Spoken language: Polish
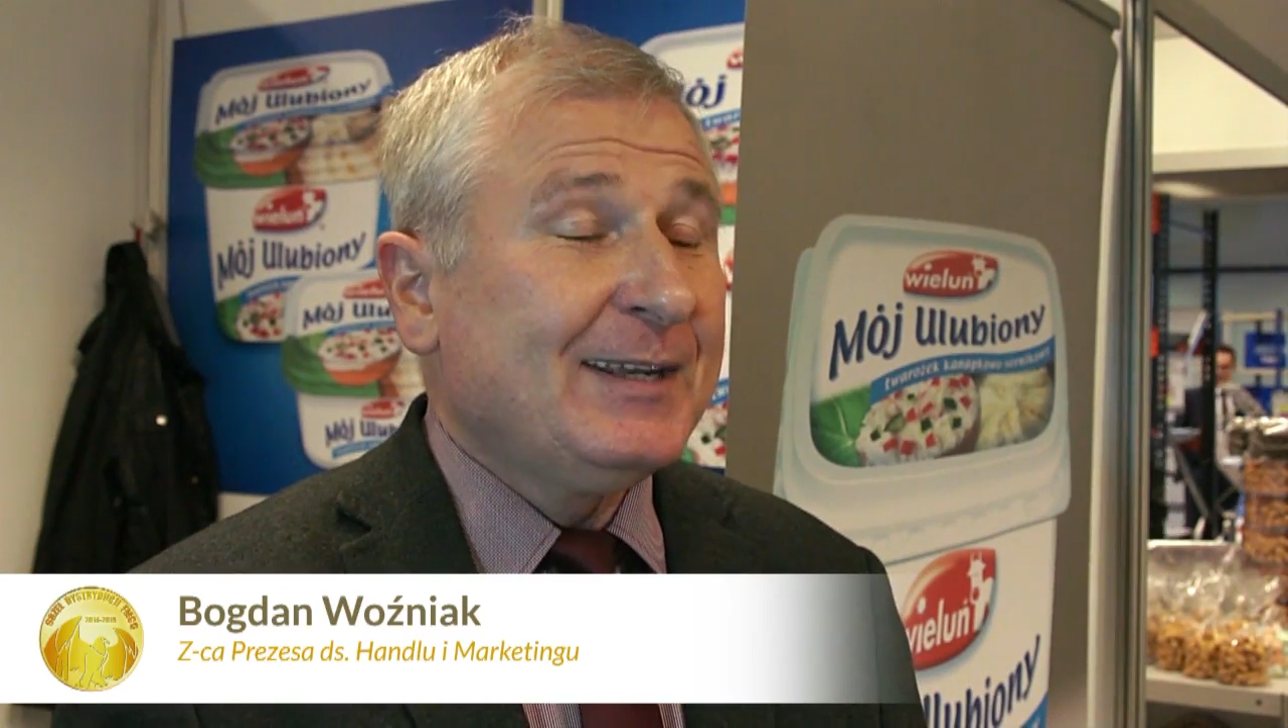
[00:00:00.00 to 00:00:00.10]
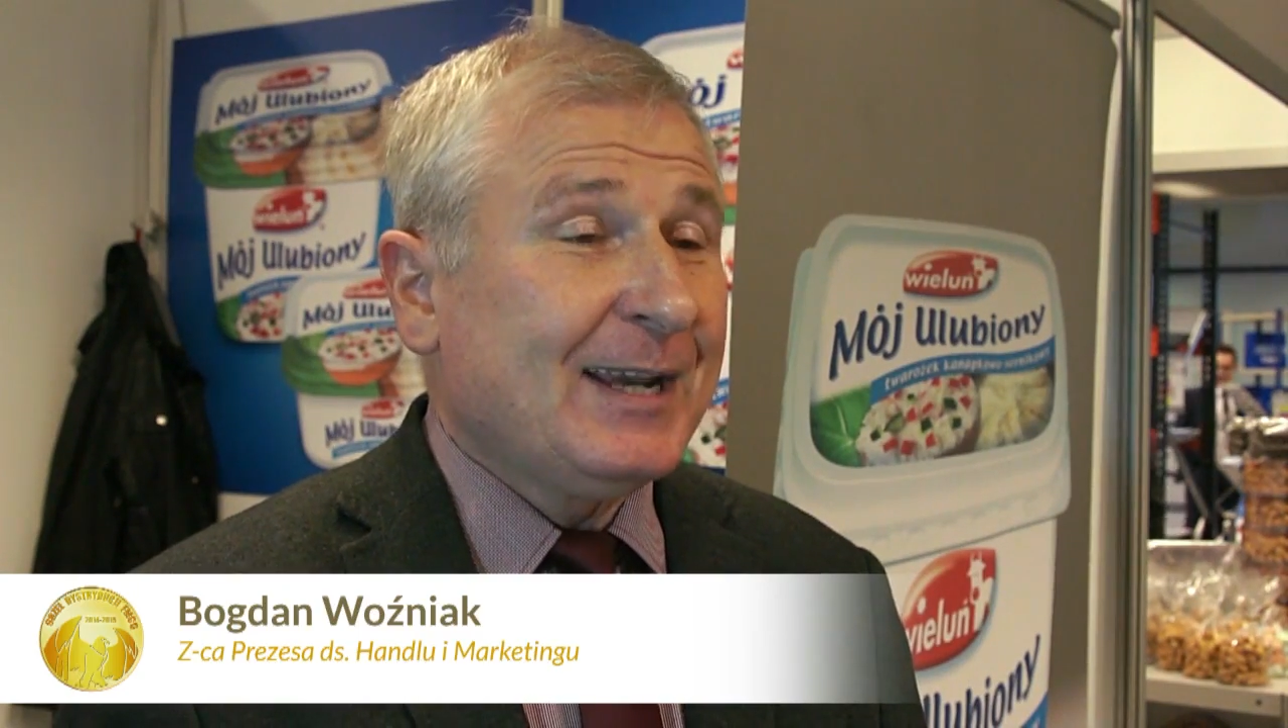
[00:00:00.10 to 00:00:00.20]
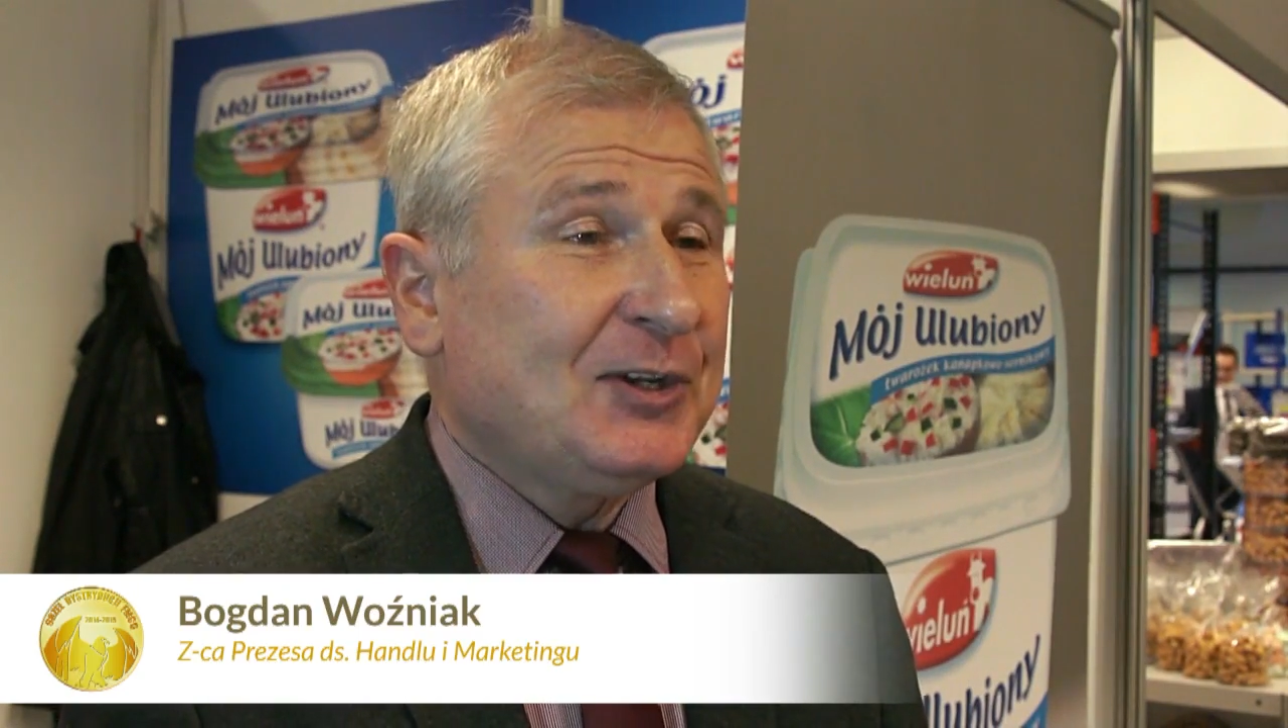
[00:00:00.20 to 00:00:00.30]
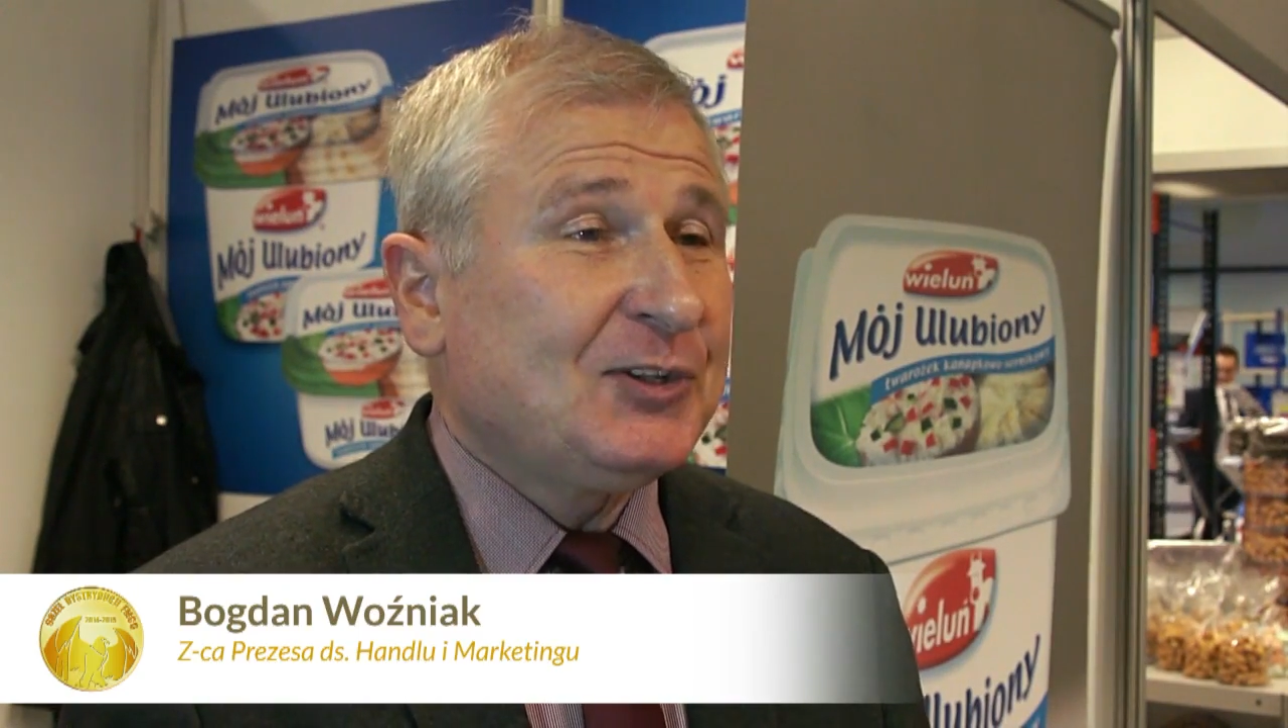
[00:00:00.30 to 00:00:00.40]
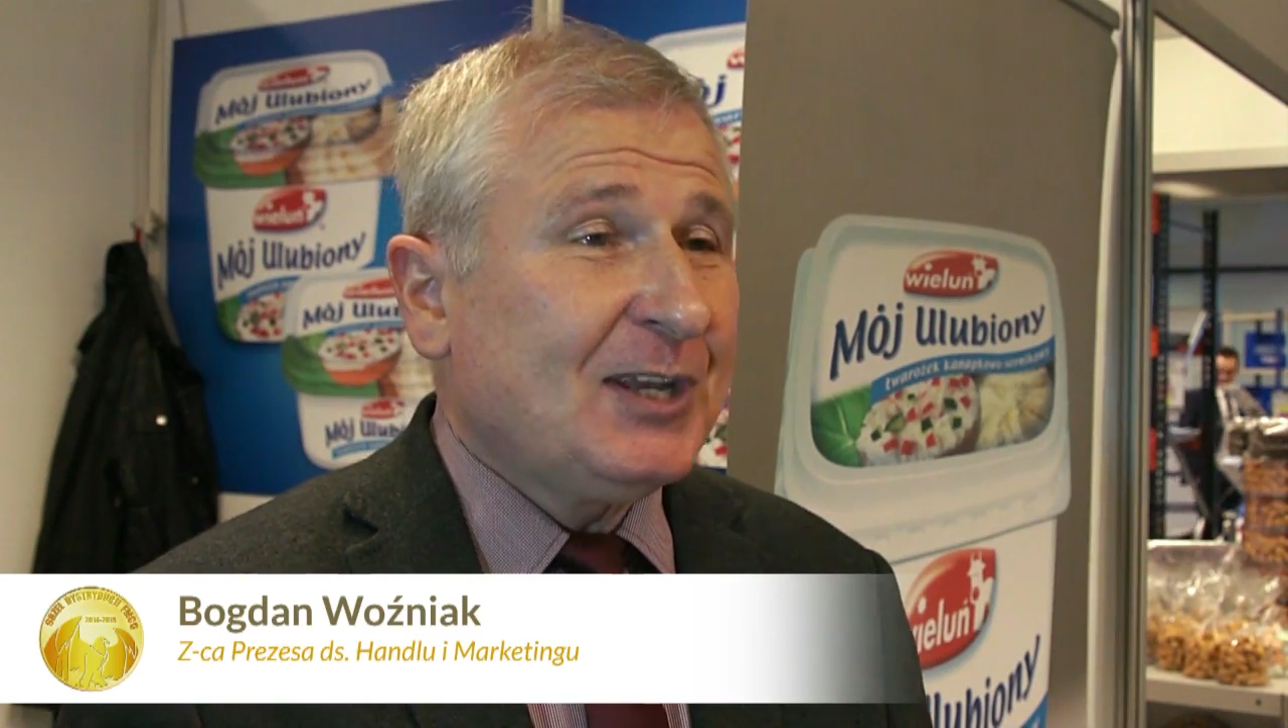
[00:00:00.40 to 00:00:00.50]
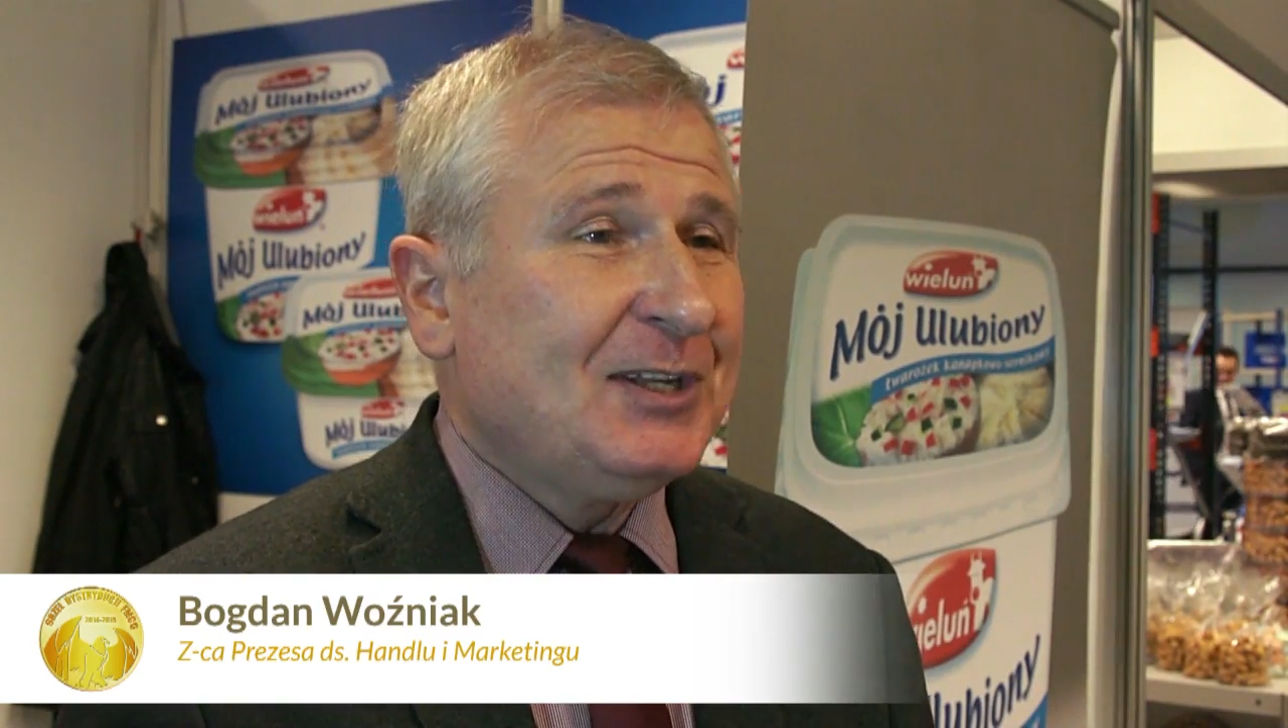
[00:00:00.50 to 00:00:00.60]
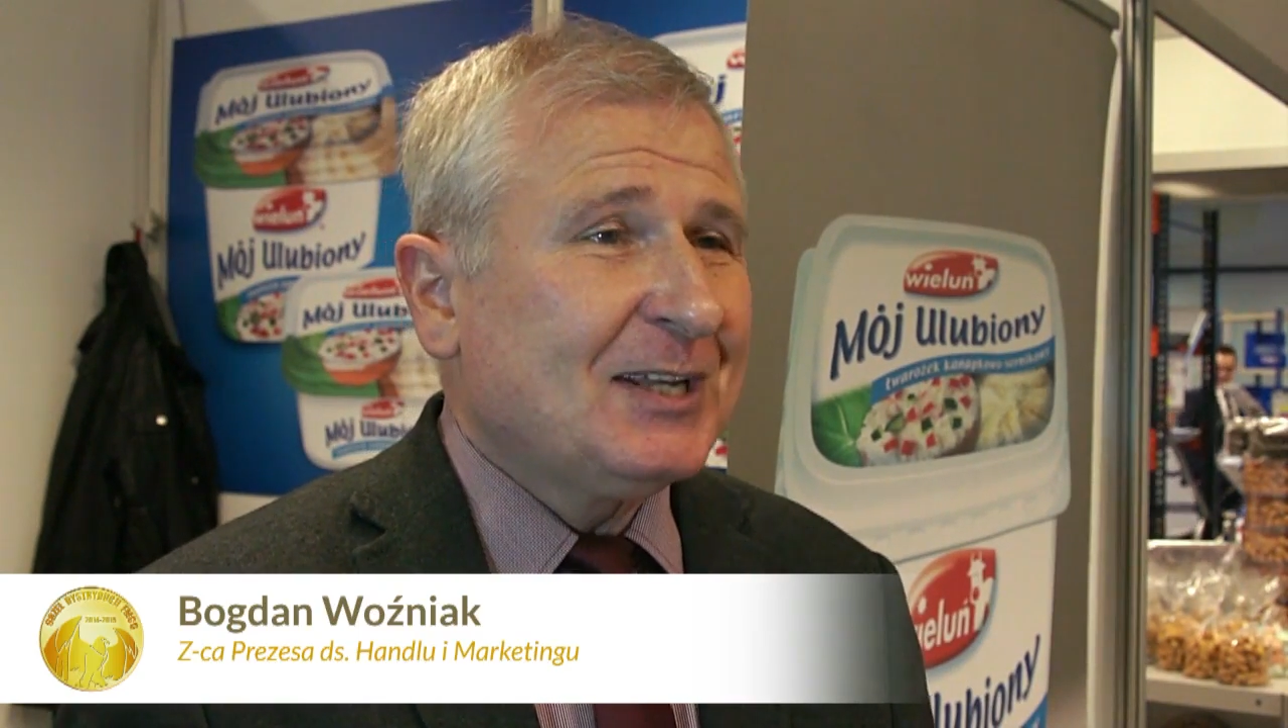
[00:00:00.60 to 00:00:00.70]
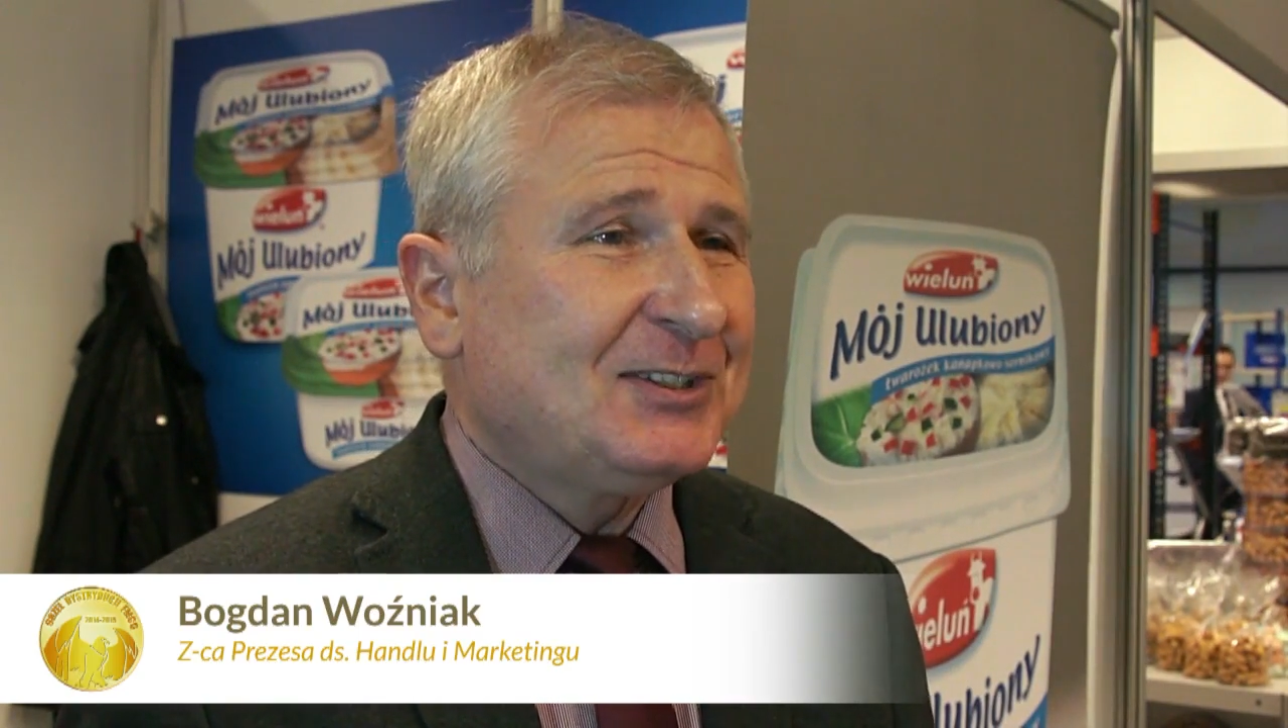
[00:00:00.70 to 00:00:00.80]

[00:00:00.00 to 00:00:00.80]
jak i tej